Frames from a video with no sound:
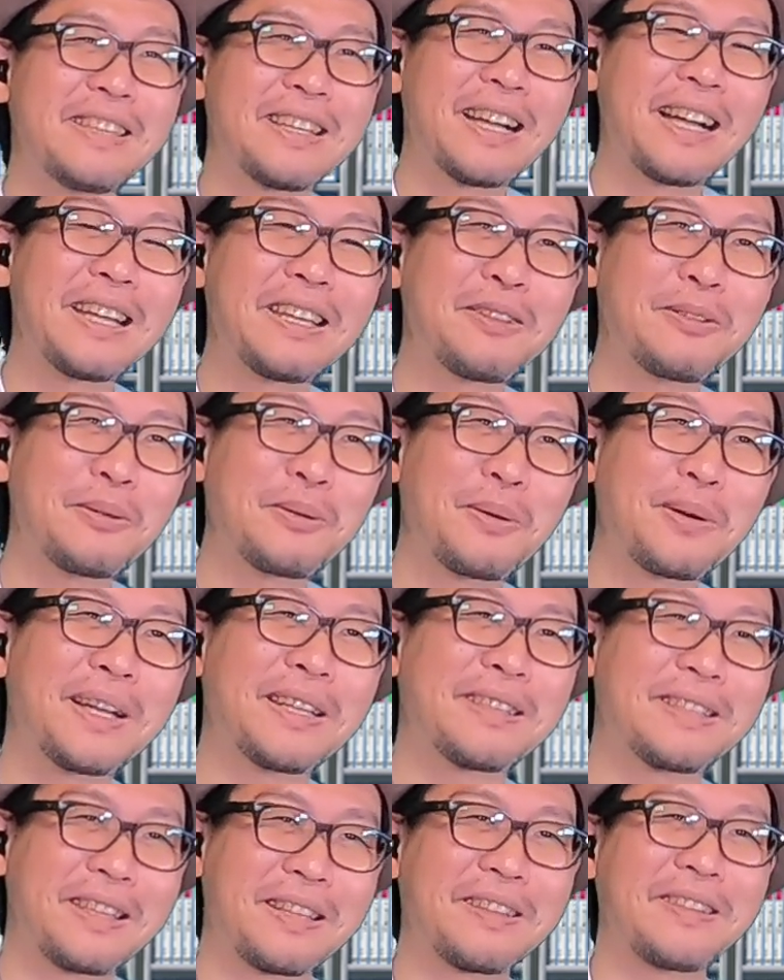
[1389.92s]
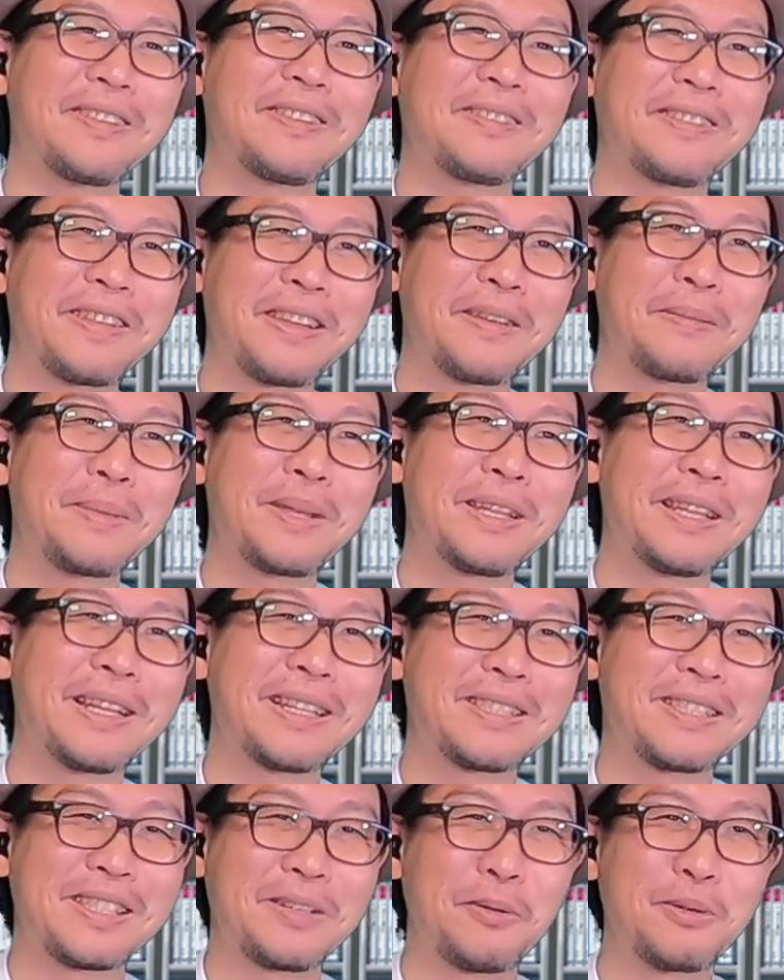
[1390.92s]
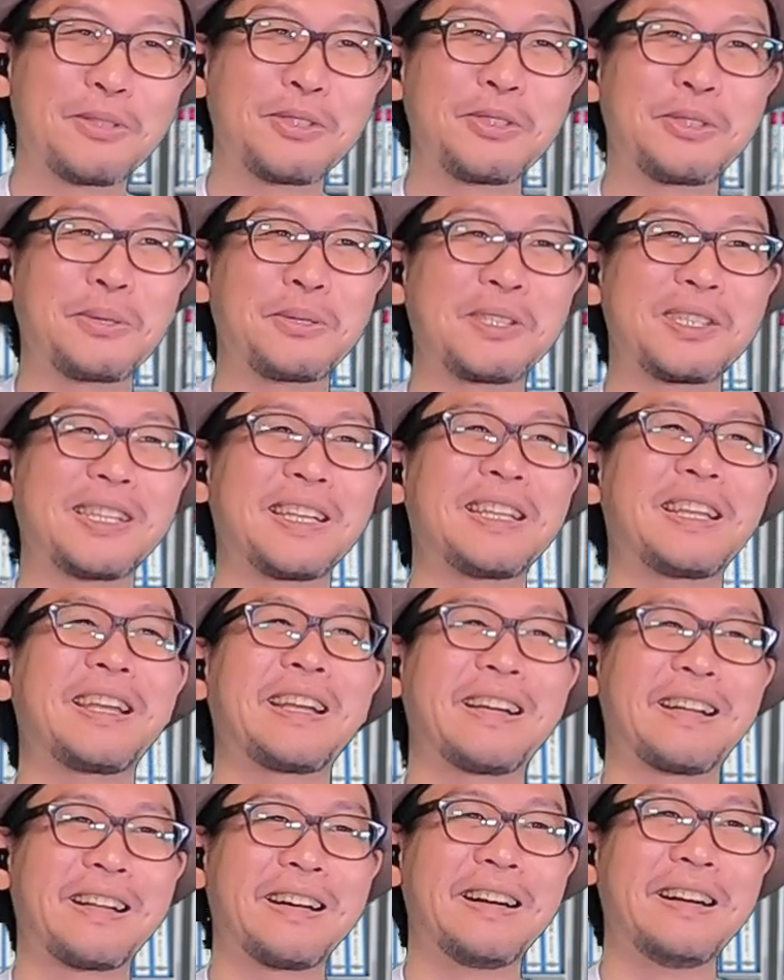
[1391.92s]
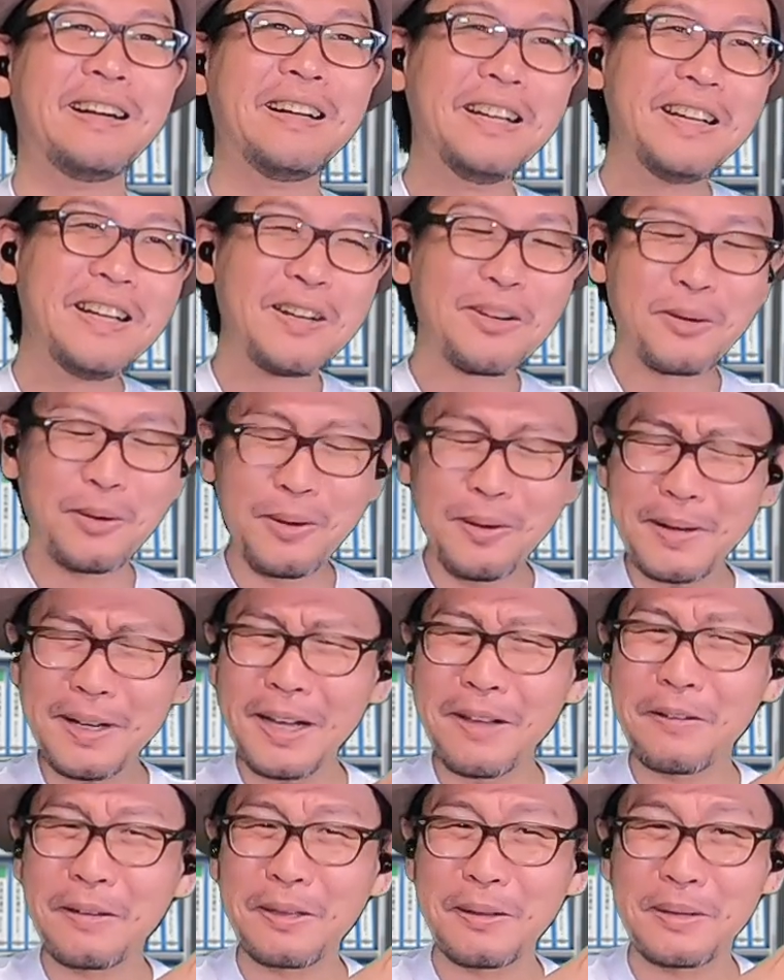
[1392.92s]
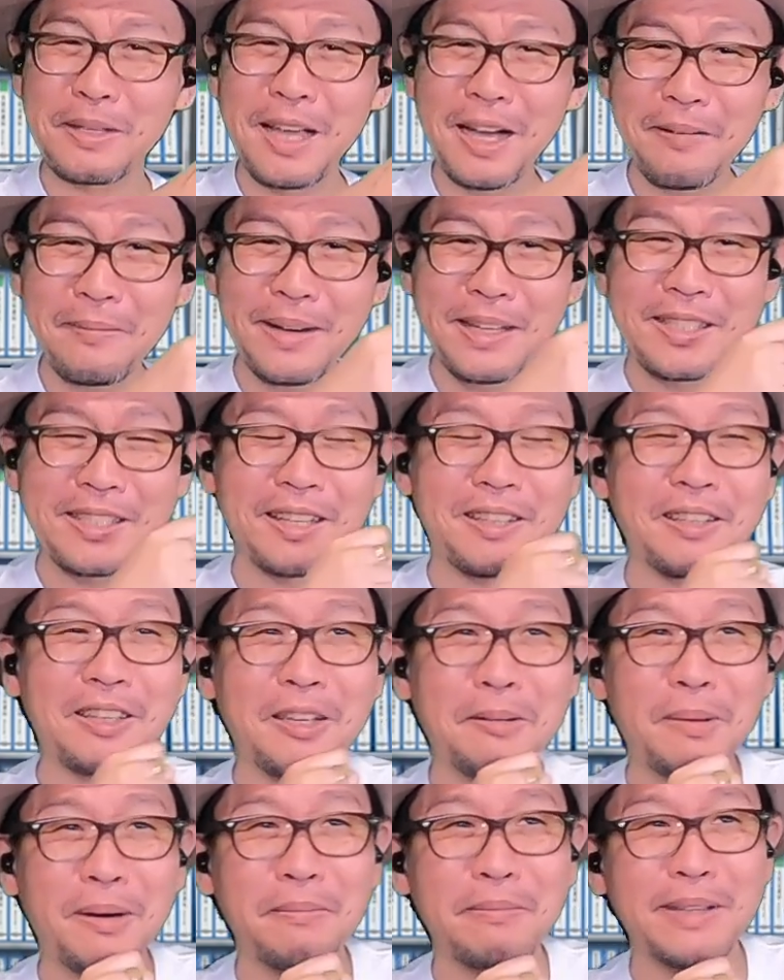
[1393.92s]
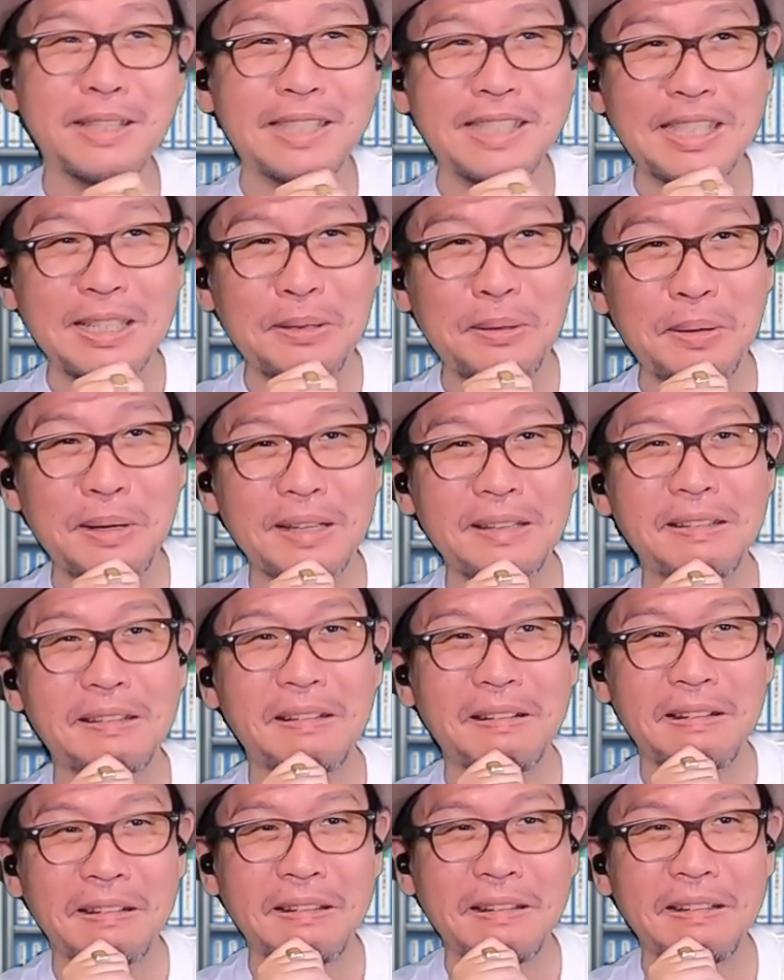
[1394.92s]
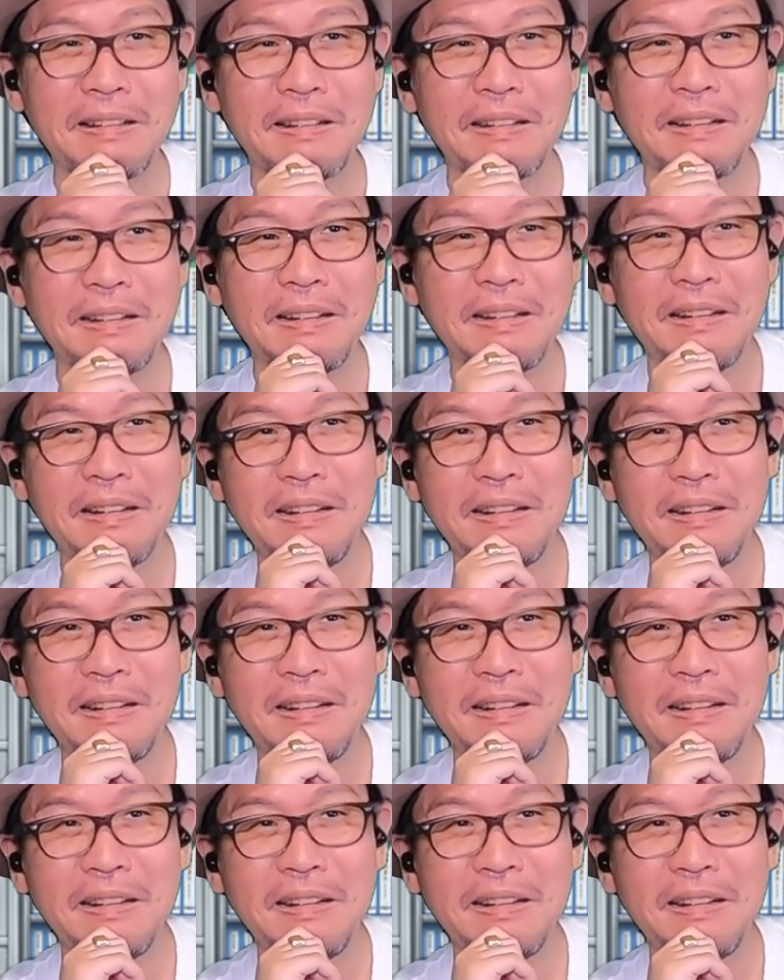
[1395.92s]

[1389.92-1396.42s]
意外と良かったっていうね。みんなが本性を知らないから。今回はけど、病さん出番めっちゃ多かったね。